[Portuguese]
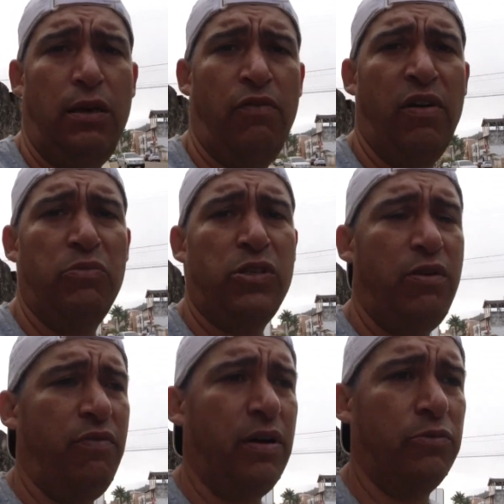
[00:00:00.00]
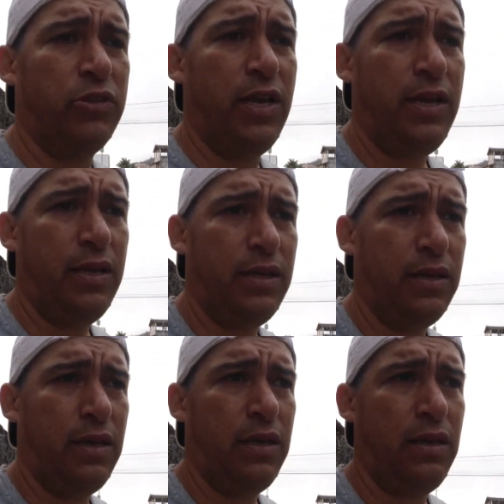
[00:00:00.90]
E vamos que vamos, né?
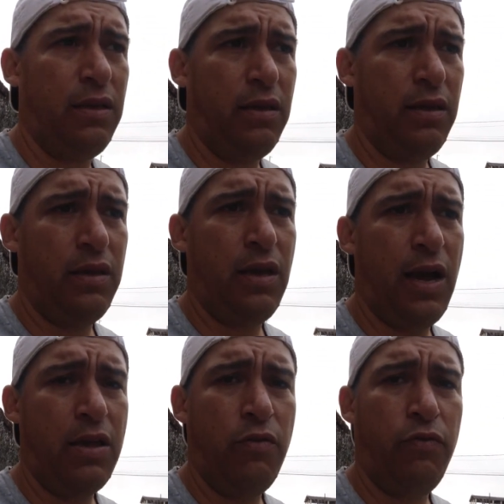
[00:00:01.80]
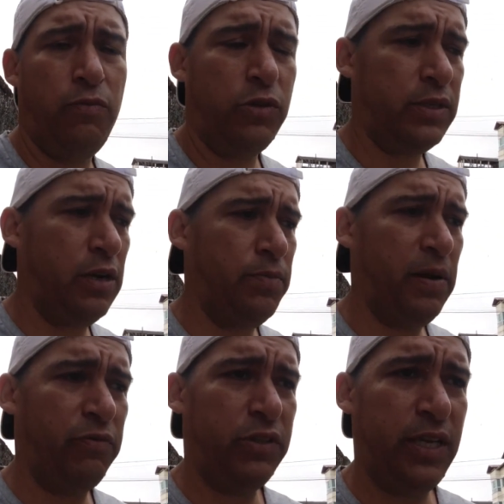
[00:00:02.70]
E aí eu vou mostrando
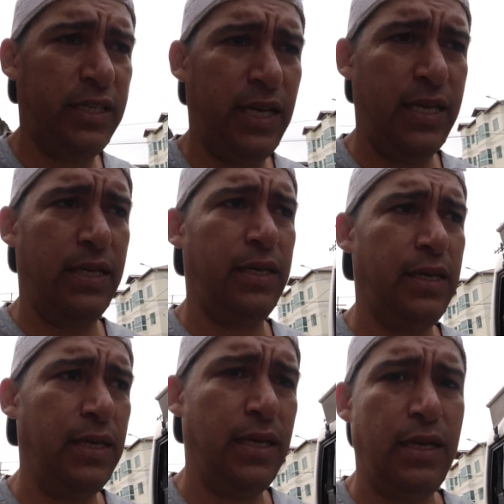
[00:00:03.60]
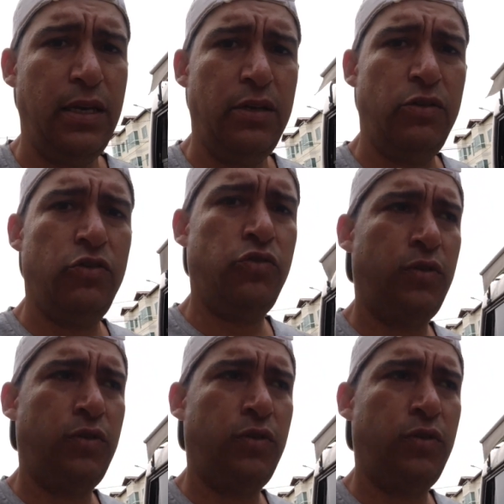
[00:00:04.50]
para vocês aí. O